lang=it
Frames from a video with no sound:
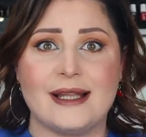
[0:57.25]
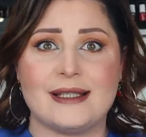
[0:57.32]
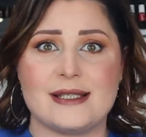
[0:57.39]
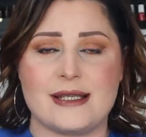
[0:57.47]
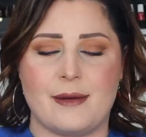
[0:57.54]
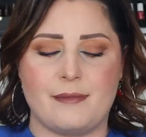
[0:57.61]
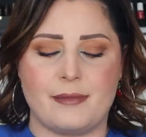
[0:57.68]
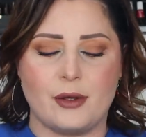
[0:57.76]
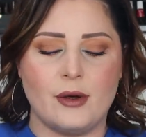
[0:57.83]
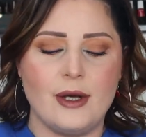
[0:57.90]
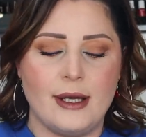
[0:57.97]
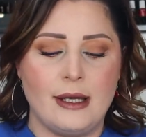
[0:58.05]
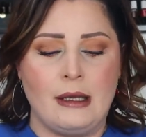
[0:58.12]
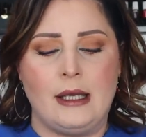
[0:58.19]
ad esempio
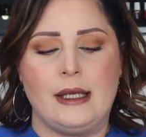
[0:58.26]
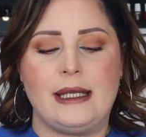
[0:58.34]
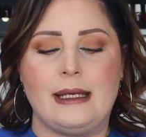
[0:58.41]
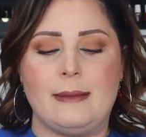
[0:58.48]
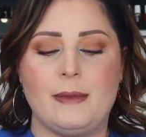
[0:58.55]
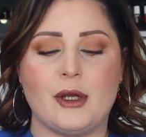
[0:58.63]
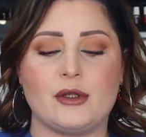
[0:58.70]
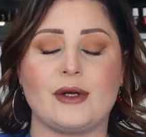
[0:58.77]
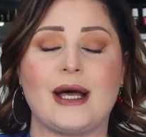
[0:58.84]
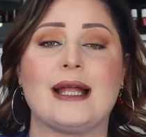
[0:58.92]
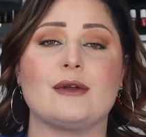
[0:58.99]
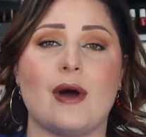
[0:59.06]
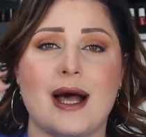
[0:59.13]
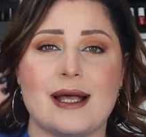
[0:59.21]
il mio
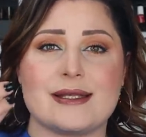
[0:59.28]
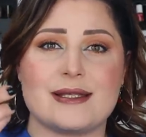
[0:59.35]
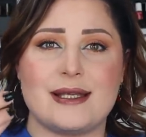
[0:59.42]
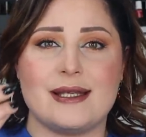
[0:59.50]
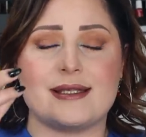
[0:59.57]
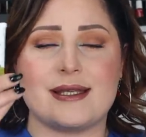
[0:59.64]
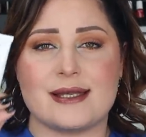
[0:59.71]
adorato Unseen